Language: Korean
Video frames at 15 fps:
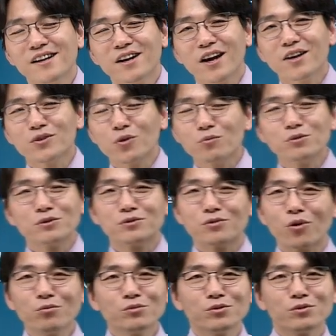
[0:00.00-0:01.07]
아, 이게 너무,
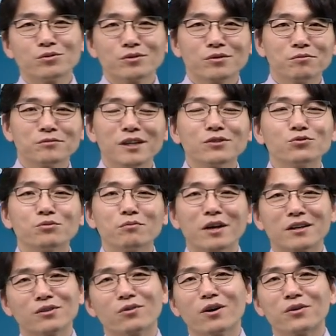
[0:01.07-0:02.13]
너무 좀
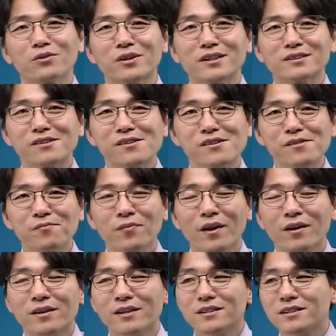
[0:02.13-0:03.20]
생뚱맞기도 하고 그래서
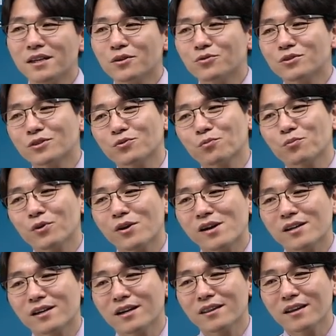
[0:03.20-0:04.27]
이 시행규칙도
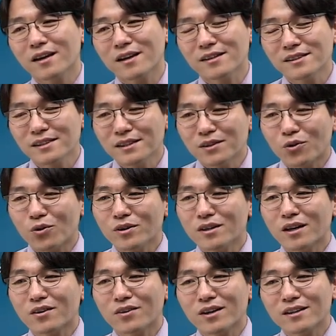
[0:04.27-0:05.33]
필요하긴 한데
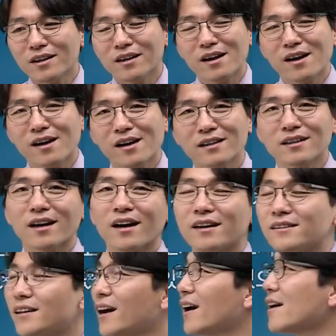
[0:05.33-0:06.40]
어디다 넣어야 되나 하다가
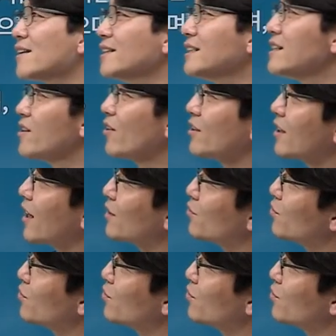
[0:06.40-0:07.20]
그냥 여기다가